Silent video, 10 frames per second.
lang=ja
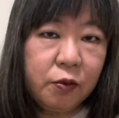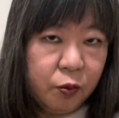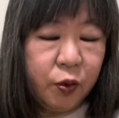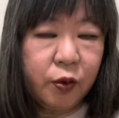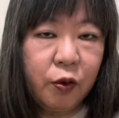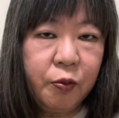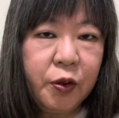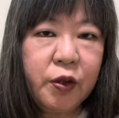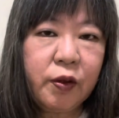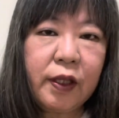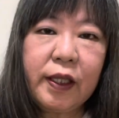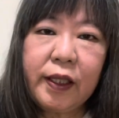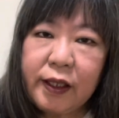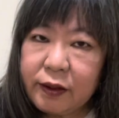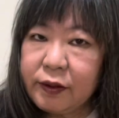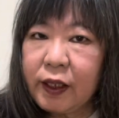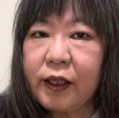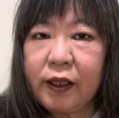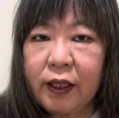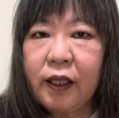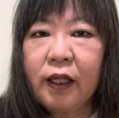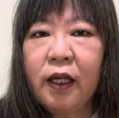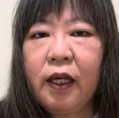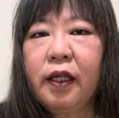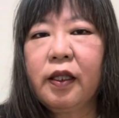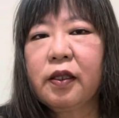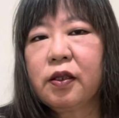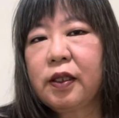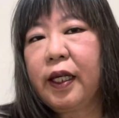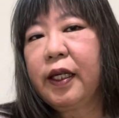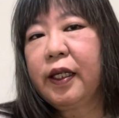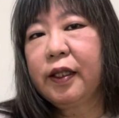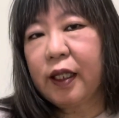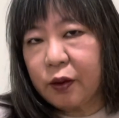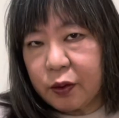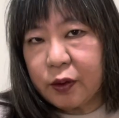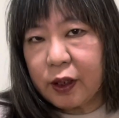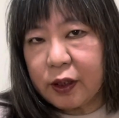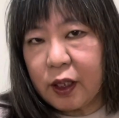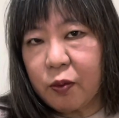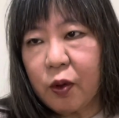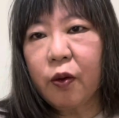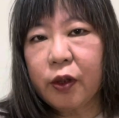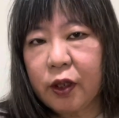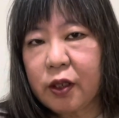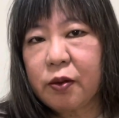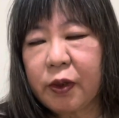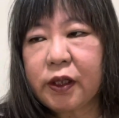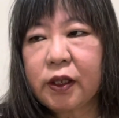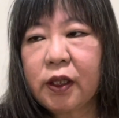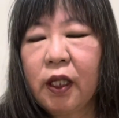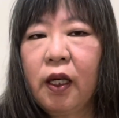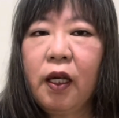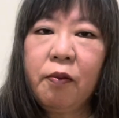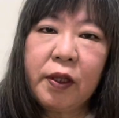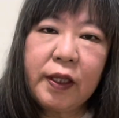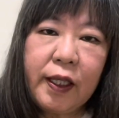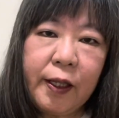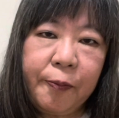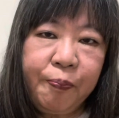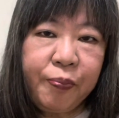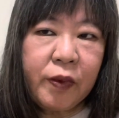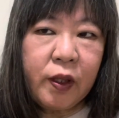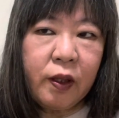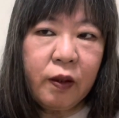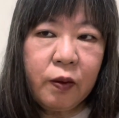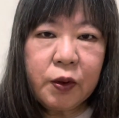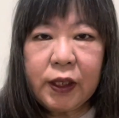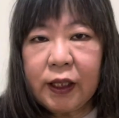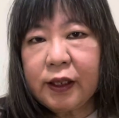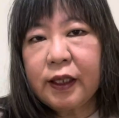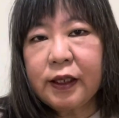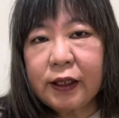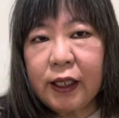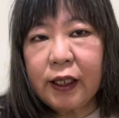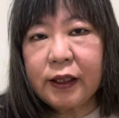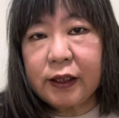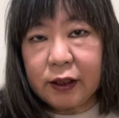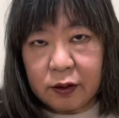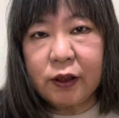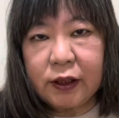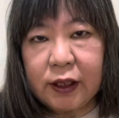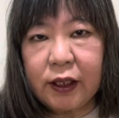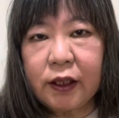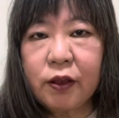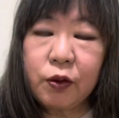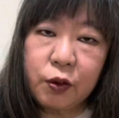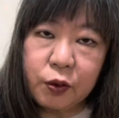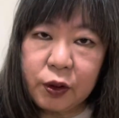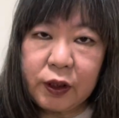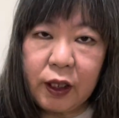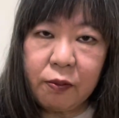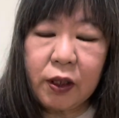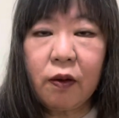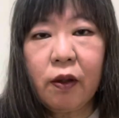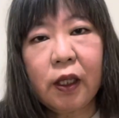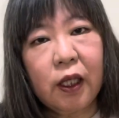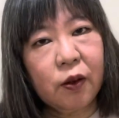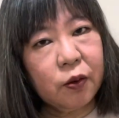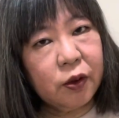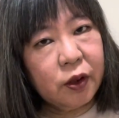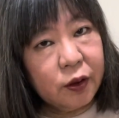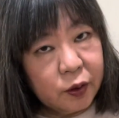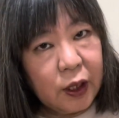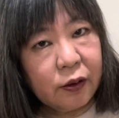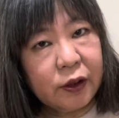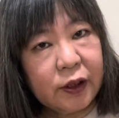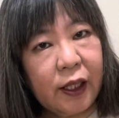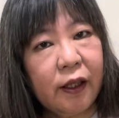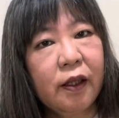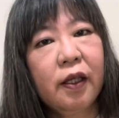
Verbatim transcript: もうご身内の方が亡くなってね、え大変だという方もお聞きします。また、お子さんたちが自立して就職して、または学校に入学して、